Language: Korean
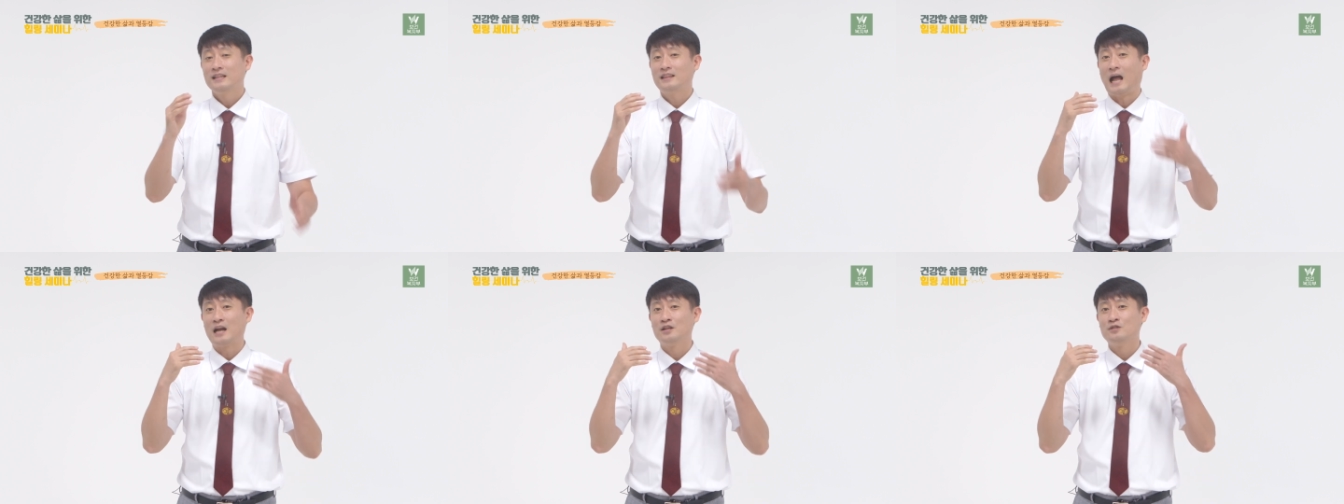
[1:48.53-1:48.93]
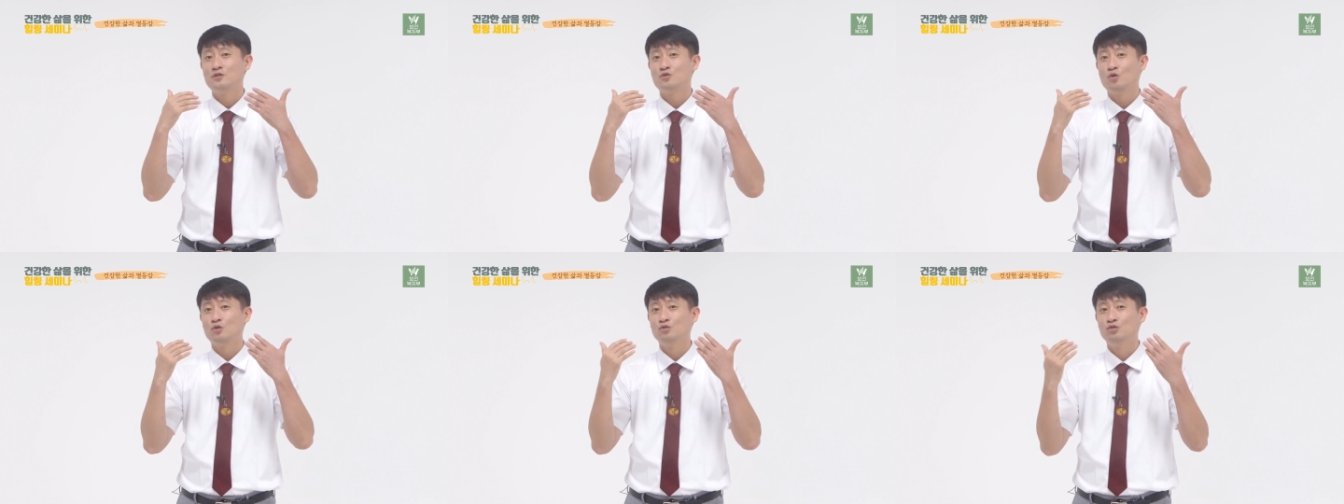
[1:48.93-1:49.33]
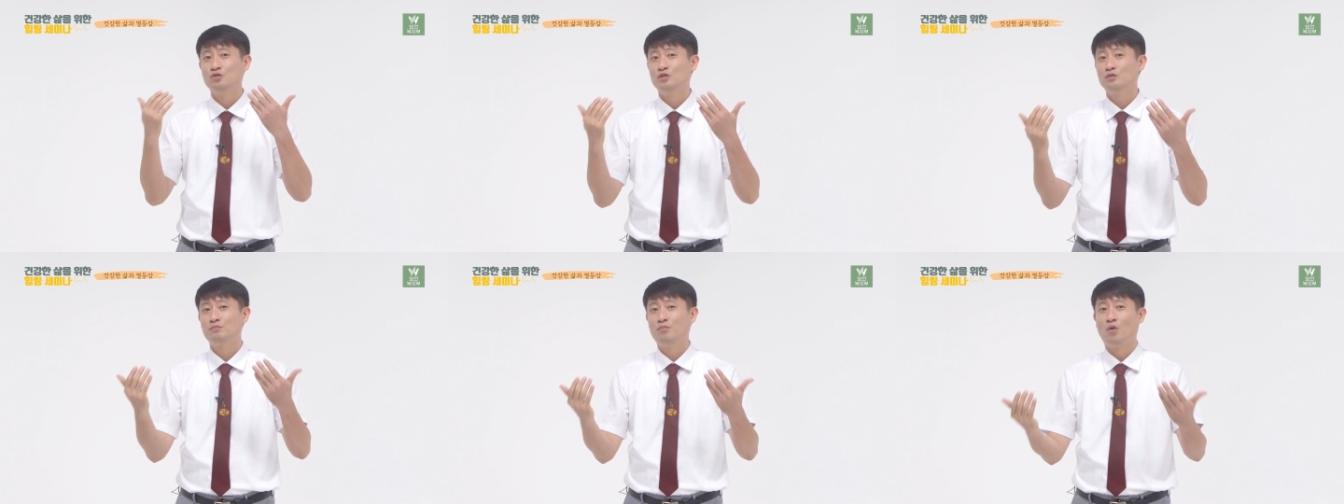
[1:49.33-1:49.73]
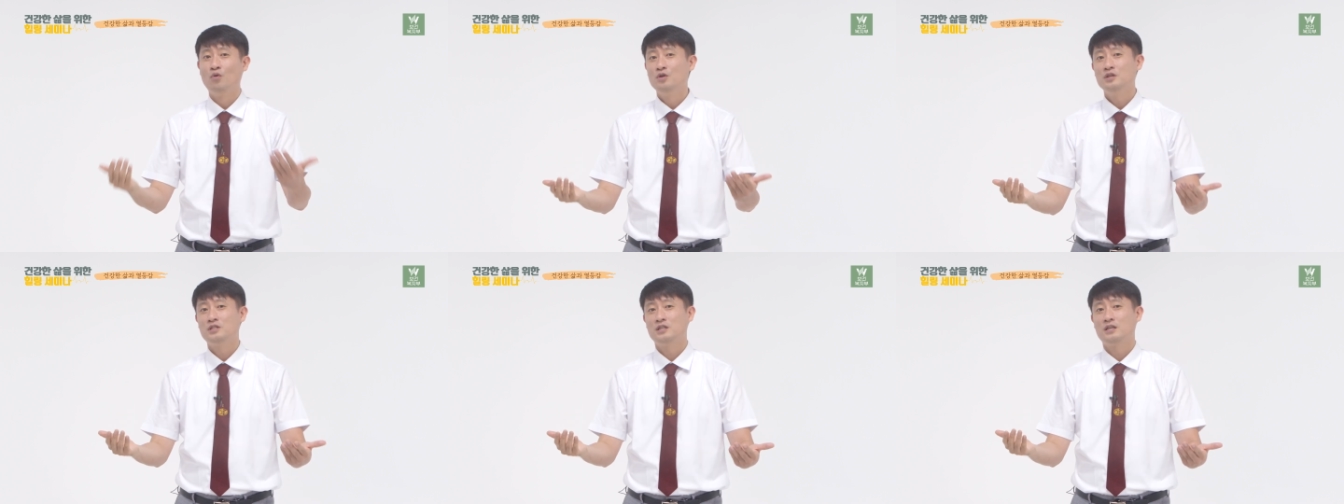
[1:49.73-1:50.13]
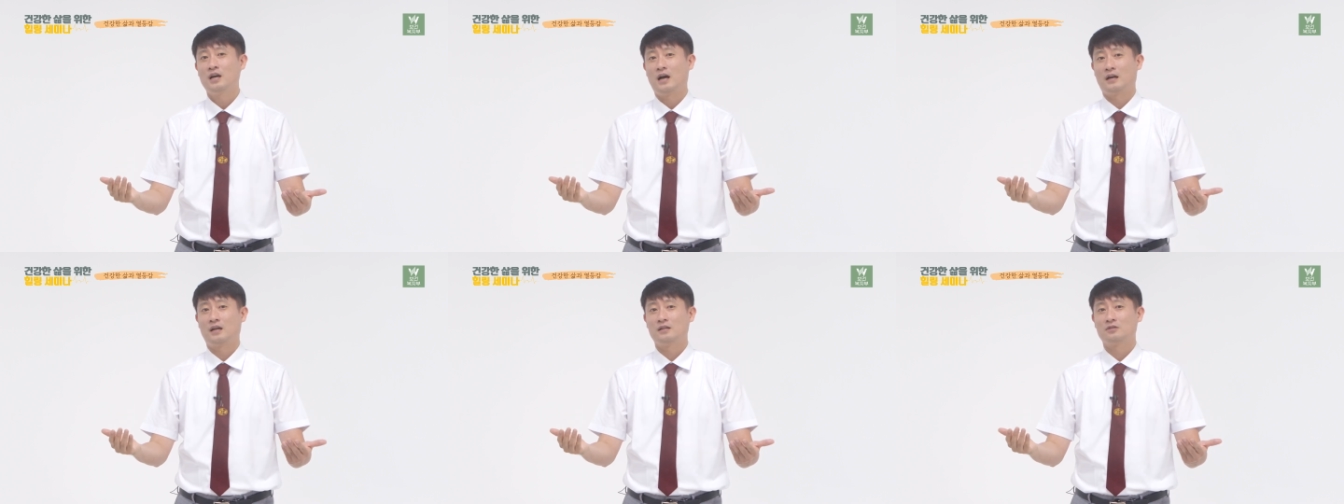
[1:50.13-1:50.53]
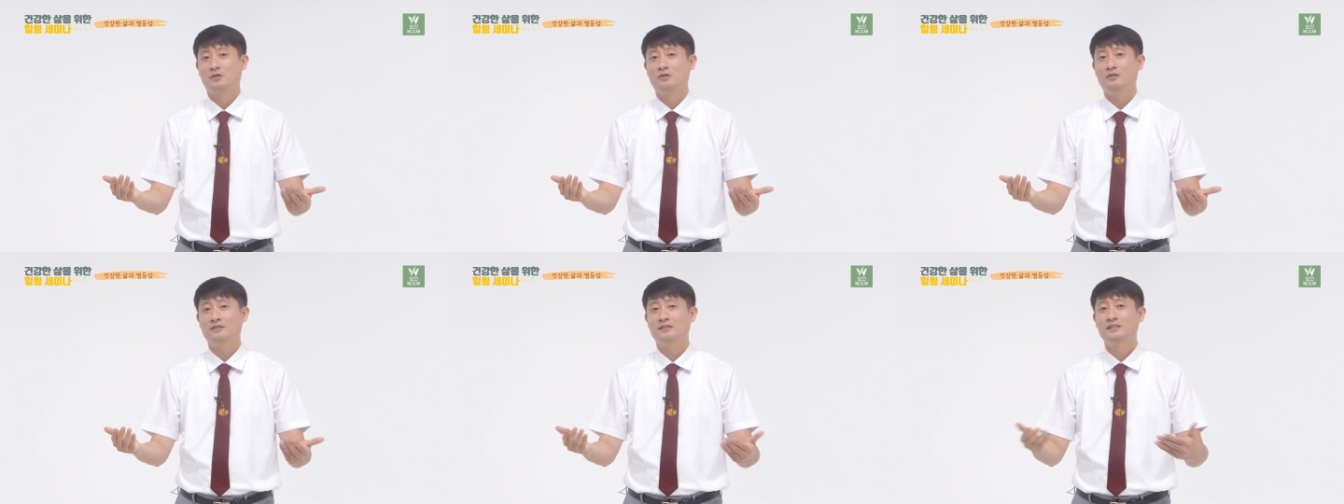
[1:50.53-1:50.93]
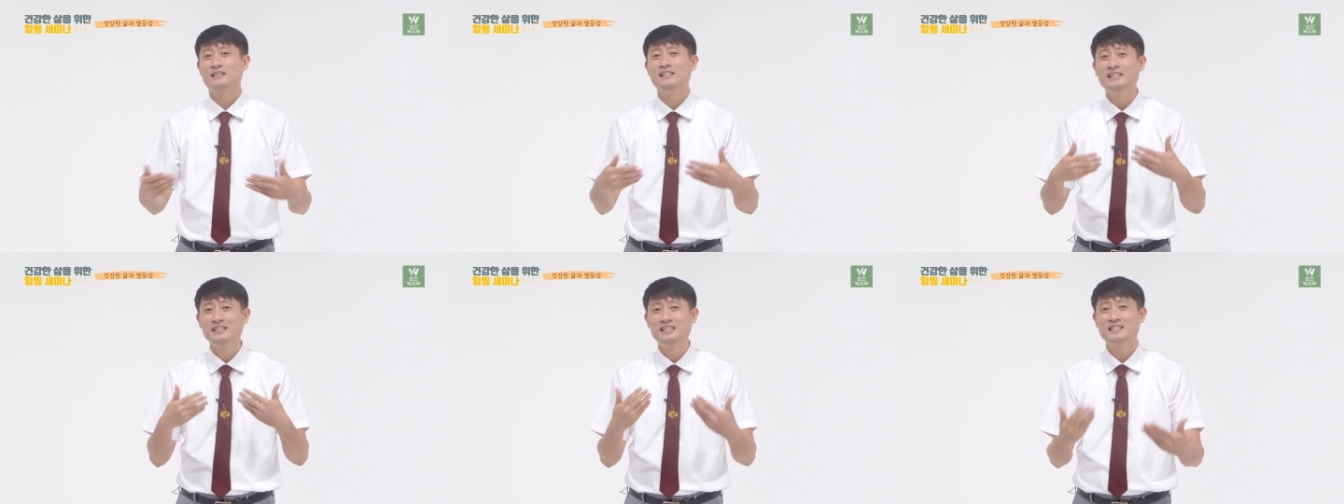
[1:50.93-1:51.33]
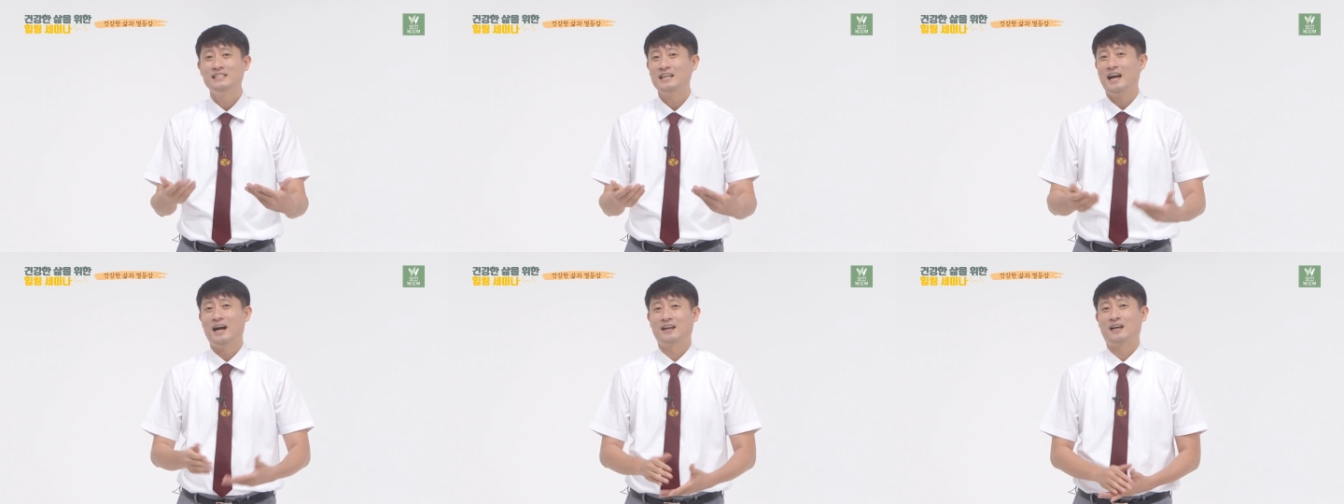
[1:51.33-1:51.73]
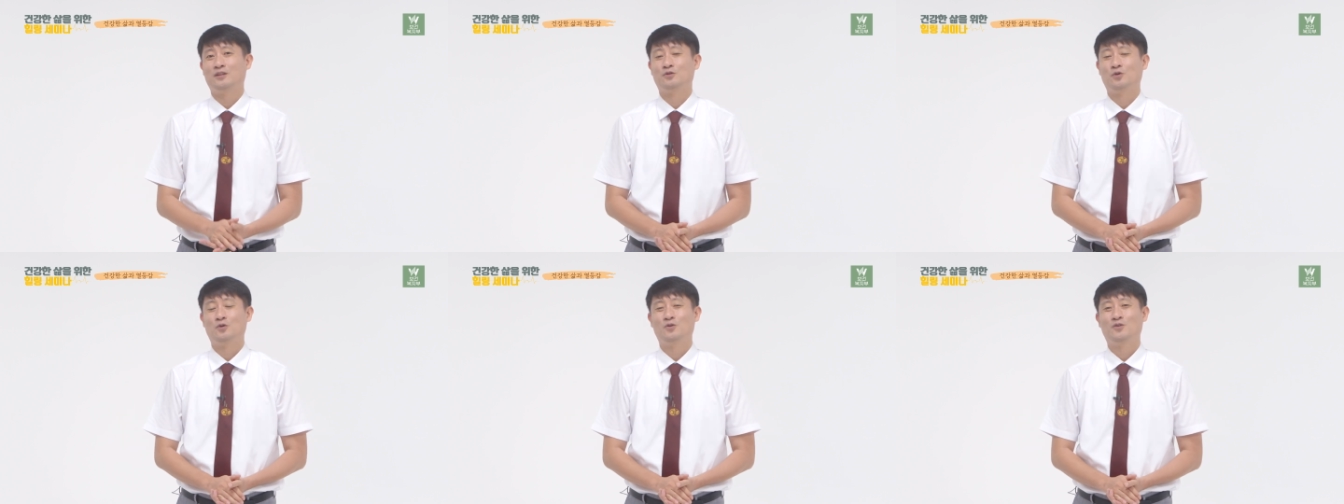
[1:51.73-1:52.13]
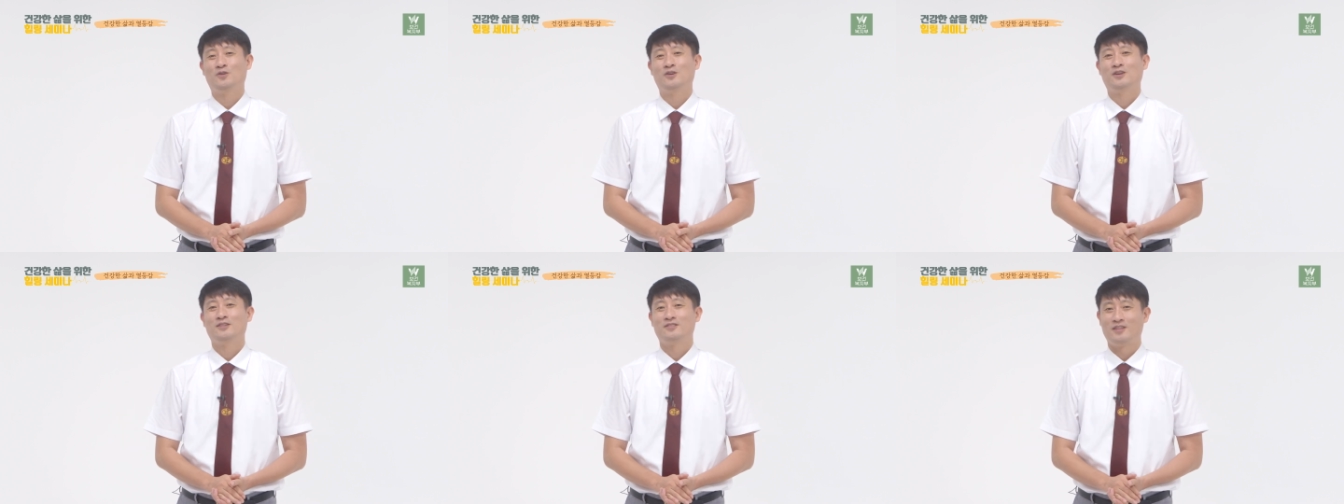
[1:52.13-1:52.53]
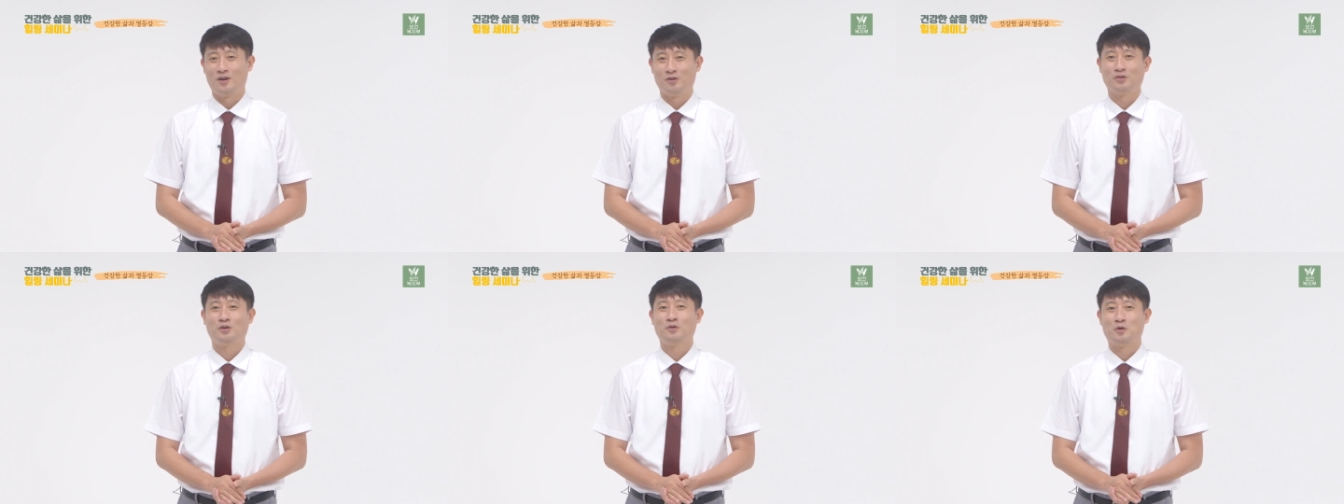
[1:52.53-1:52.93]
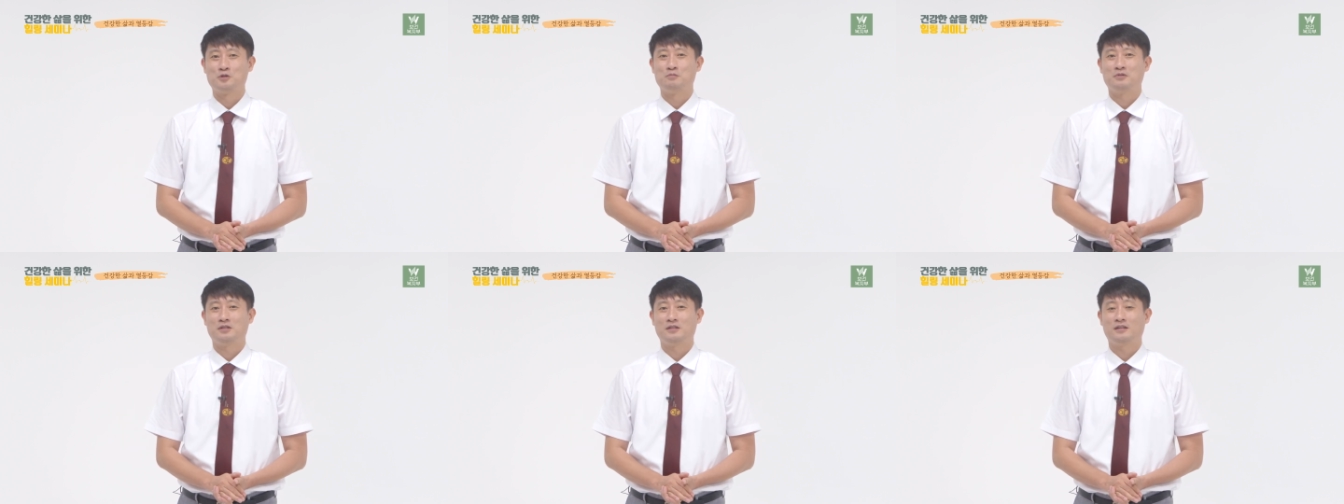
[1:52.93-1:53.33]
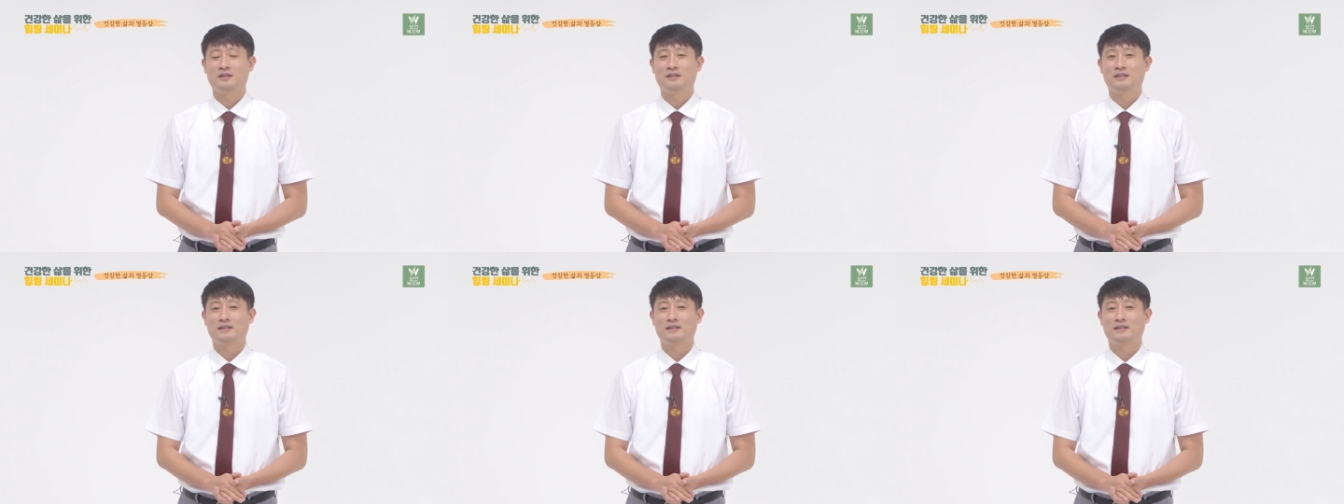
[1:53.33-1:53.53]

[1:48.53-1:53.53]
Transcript: 다른 쪽 눈은 보이지가 않아서 그리지 않아도 되었던 것입니다.